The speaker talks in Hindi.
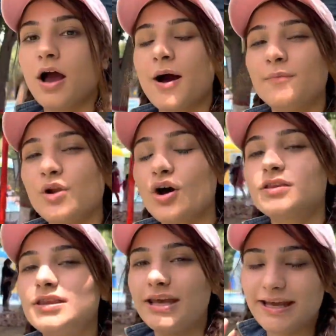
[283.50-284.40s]
हम लोग
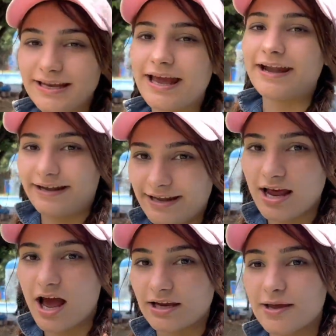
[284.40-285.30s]
तीन घंटे
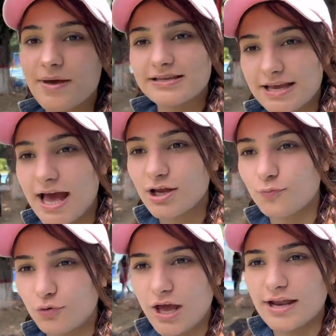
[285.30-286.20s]
नहा लिए मैं सही आ रही हूँ
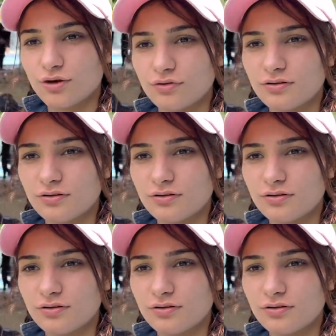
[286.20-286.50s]
पूरी आ रही हूँ